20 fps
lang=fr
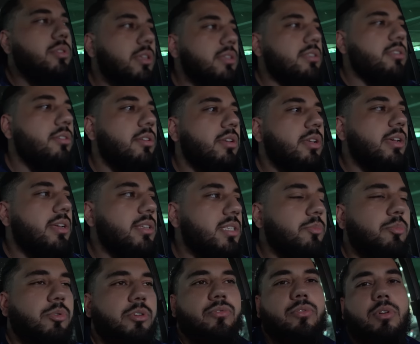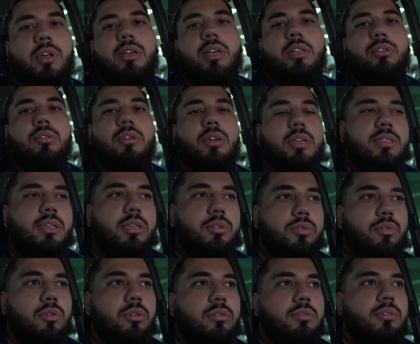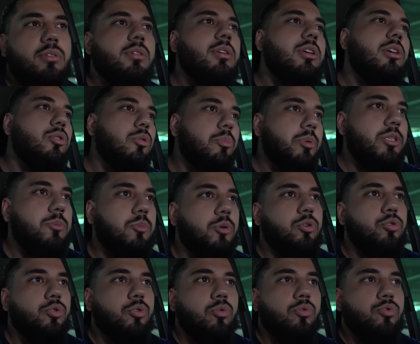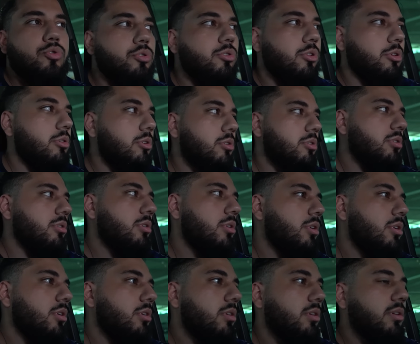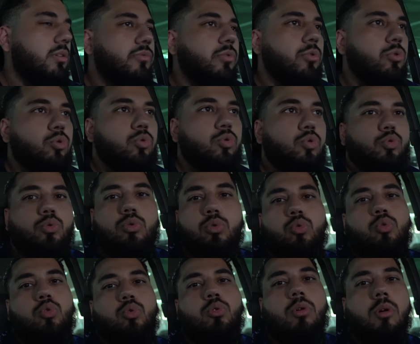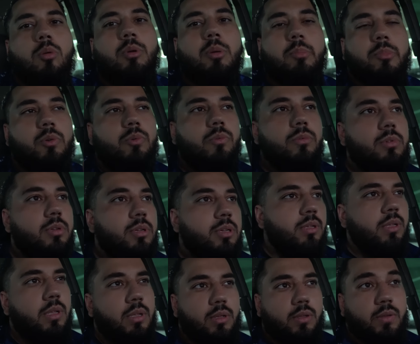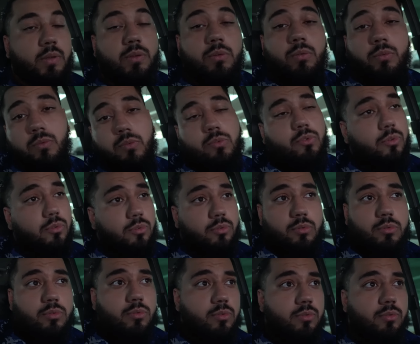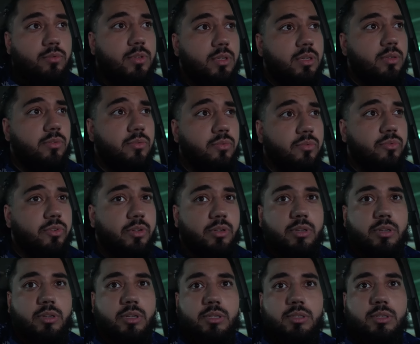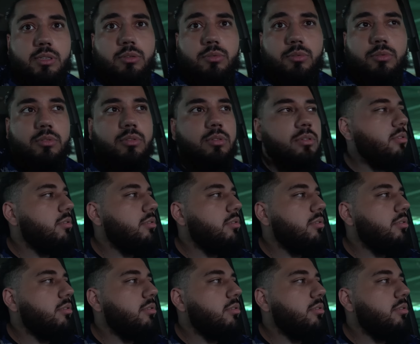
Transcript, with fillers: tests, il y en a un, c'est il faut la carte grise assurance et le passeport du conducteur. il faut que tout, soit au même nom, sinon vous, allez vous faire casser les couilles.